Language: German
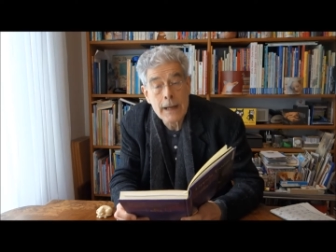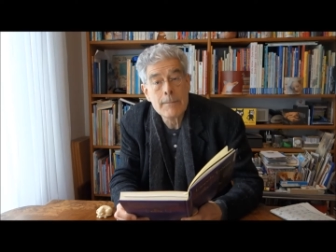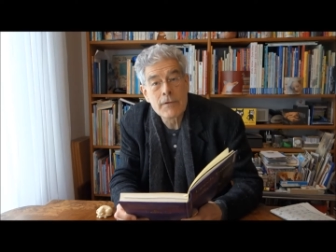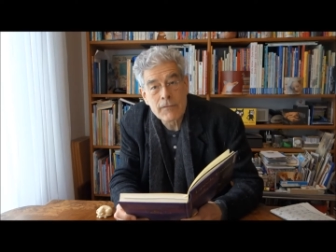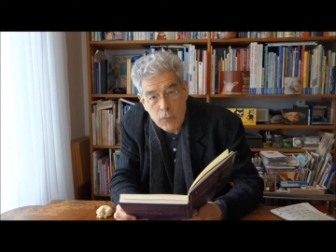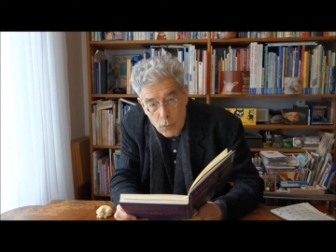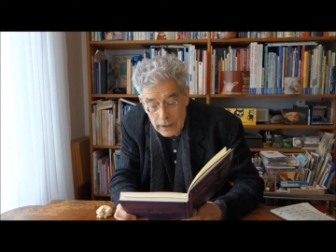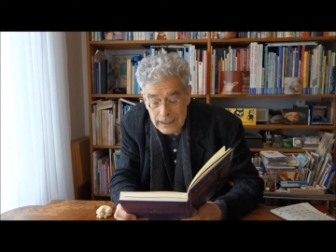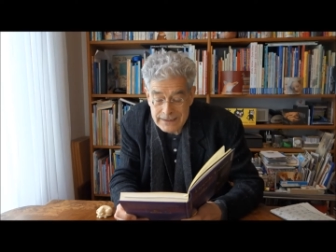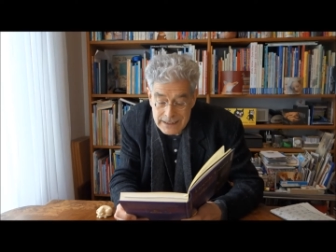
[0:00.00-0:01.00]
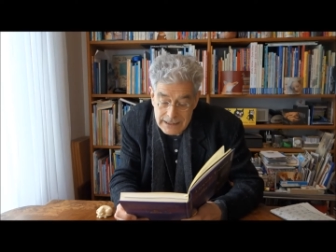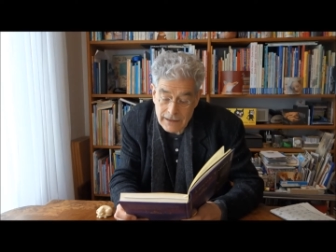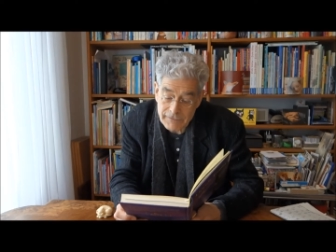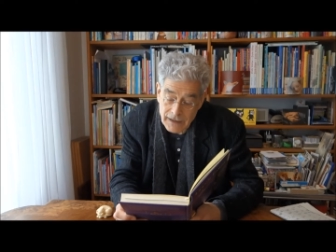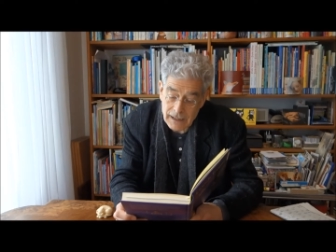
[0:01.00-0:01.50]
bevor er sich der
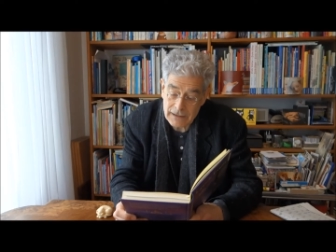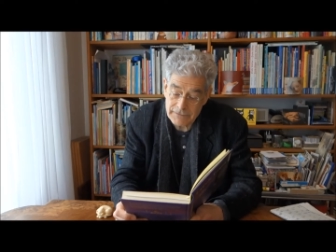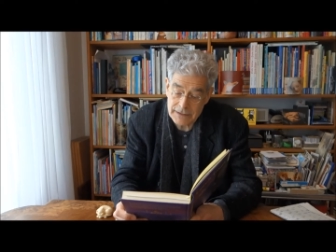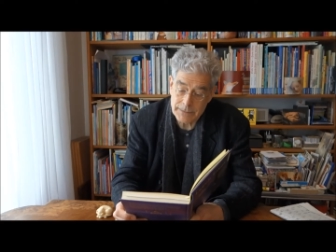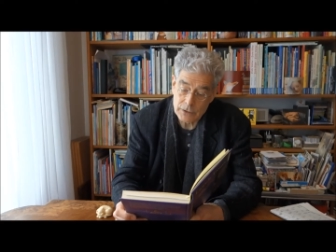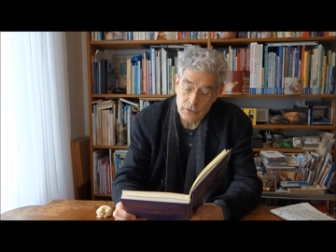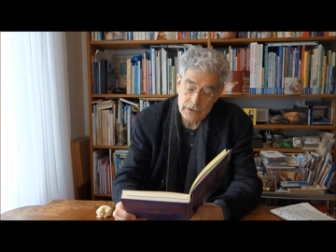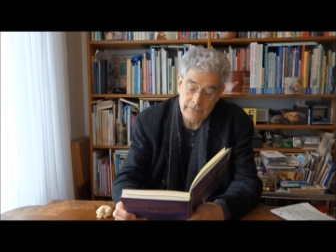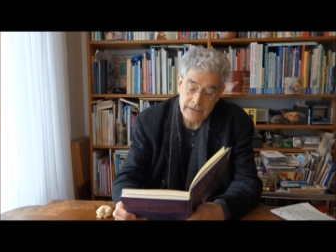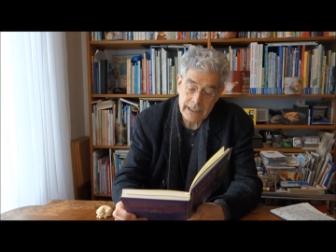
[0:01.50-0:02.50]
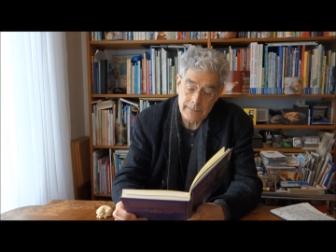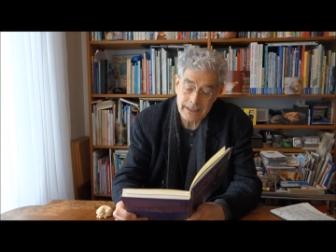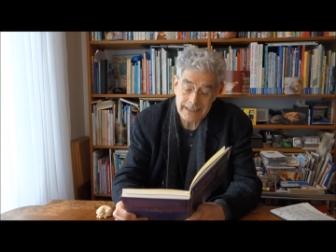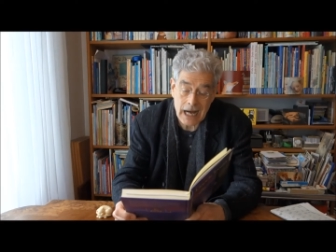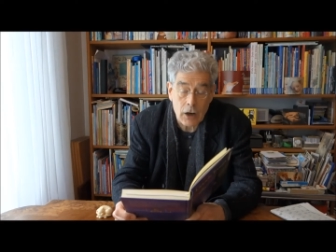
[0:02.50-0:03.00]
Frage widmen konnte, weshalb
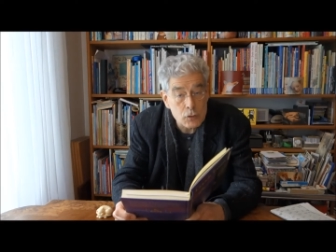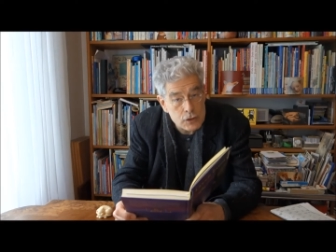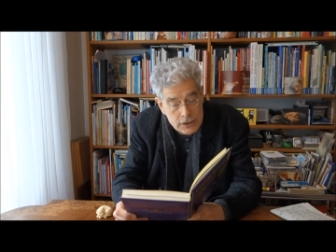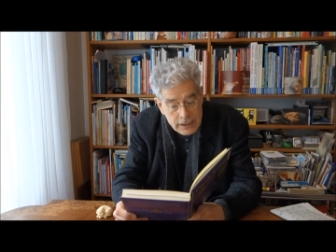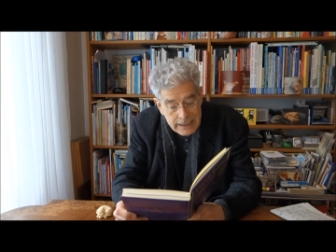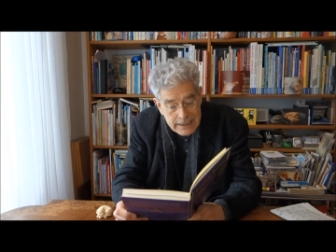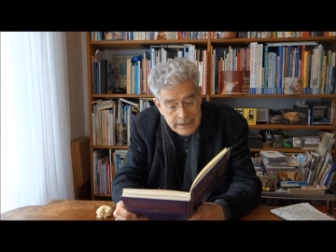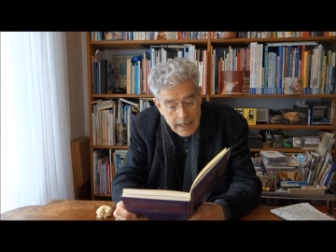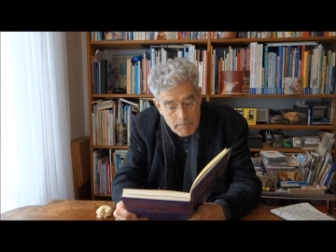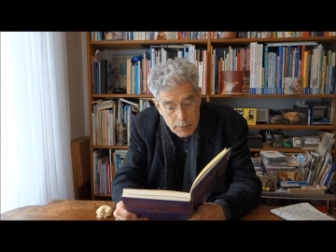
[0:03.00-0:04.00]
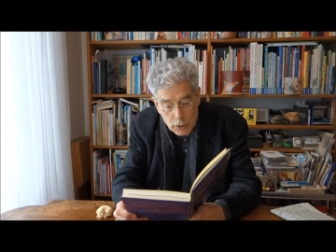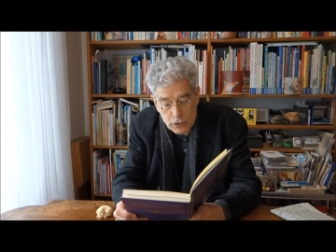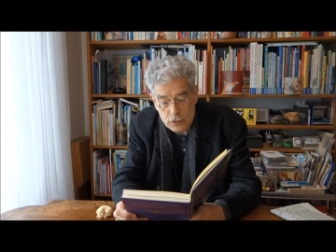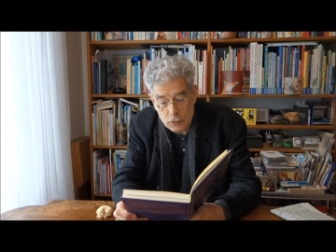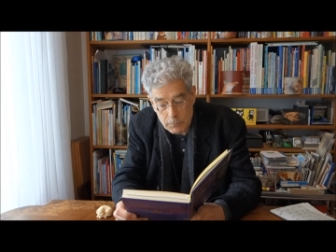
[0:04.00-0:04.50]
das Austeilen der
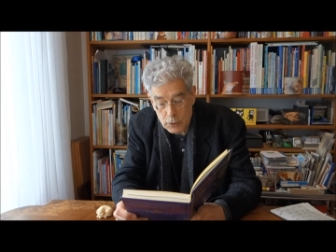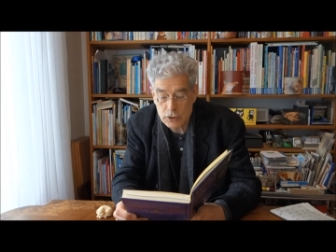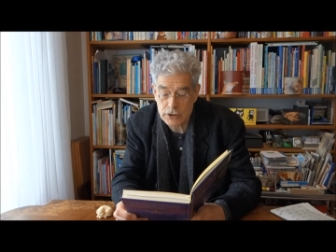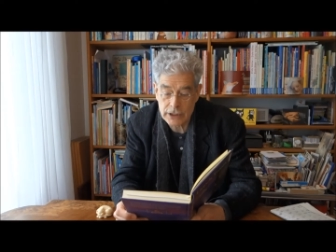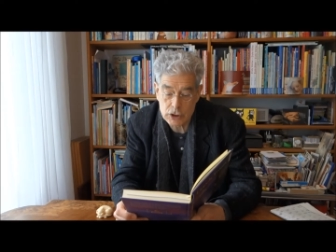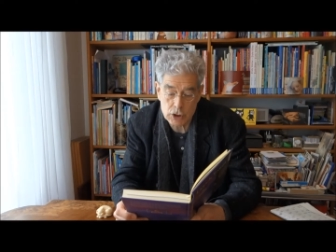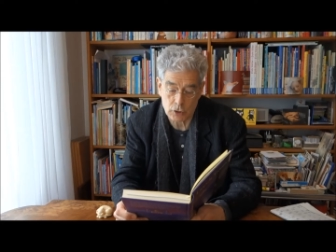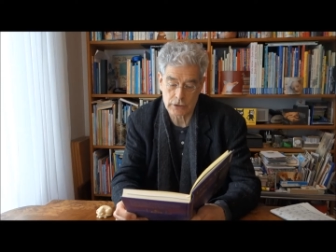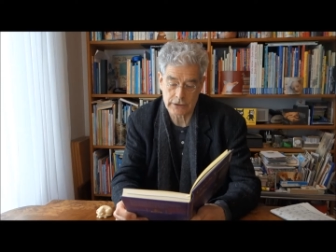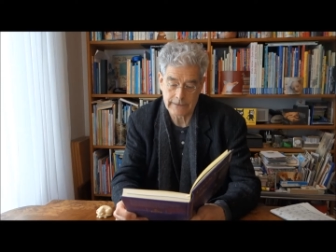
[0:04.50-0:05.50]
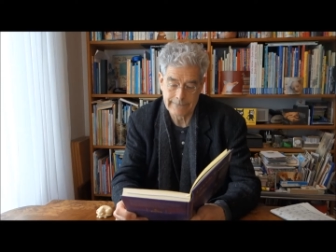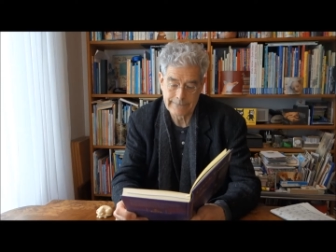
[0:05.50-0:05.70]
Blöcke so plötzlich stockte.